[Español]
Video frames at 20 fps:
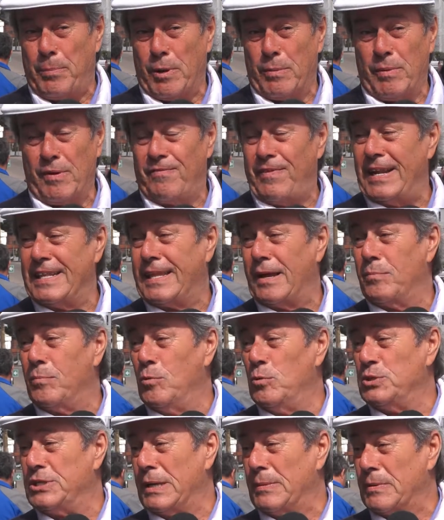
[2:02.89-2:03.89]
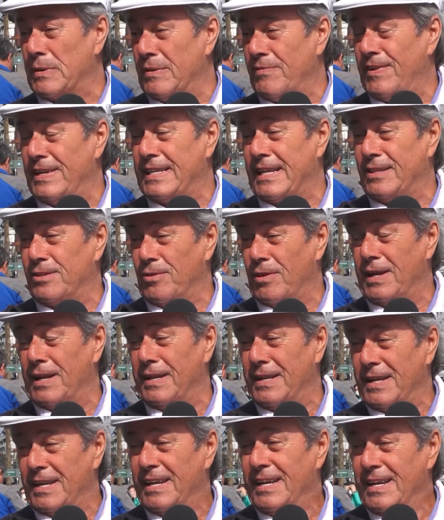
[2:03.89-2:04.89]
pero me faltan muchas, porque me faltan
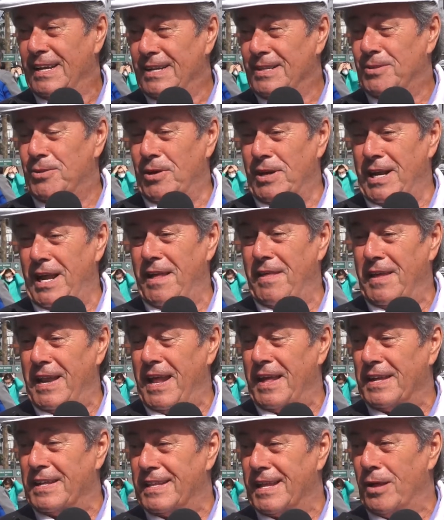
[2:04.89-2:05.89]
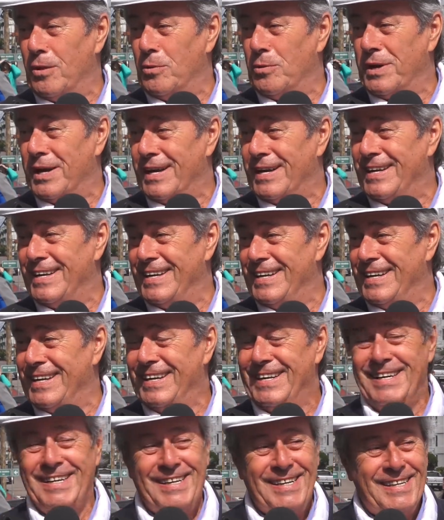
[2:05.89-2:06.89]
todas las de la dictadura. ¿eh?
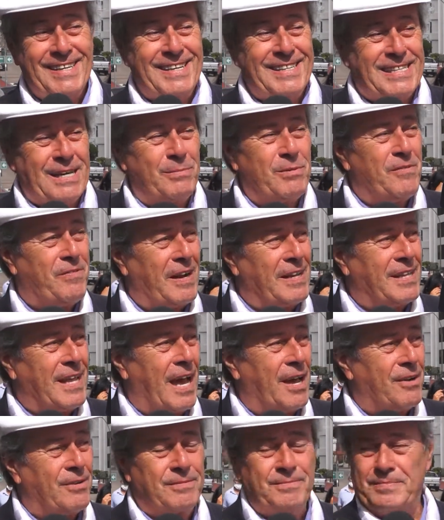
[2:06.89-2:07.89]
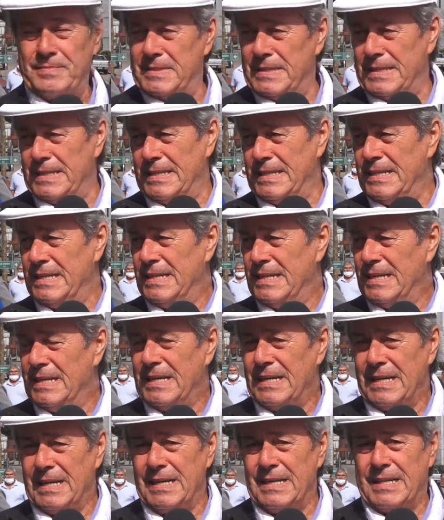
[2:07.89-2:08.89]
Esas me faltaron.
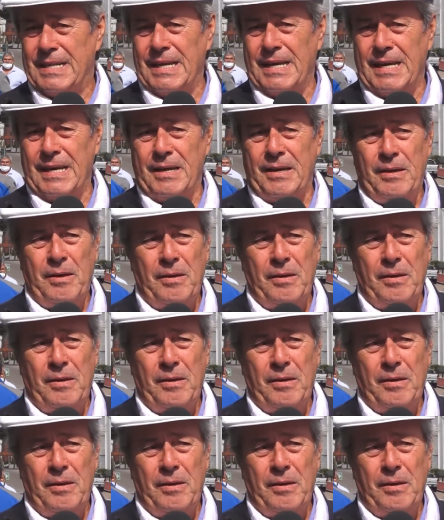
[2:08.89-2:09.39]
Este,